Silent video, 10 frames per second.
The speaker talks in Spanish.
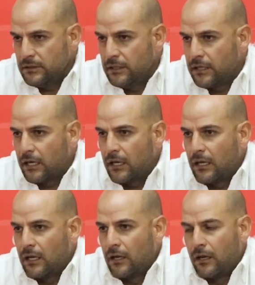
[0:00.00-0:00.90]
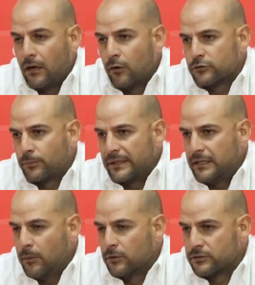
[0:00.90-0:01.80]
y que los
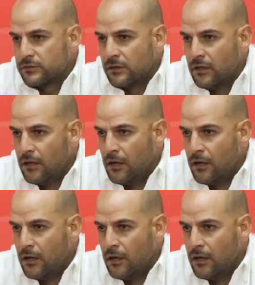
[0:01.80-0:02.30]
objetivos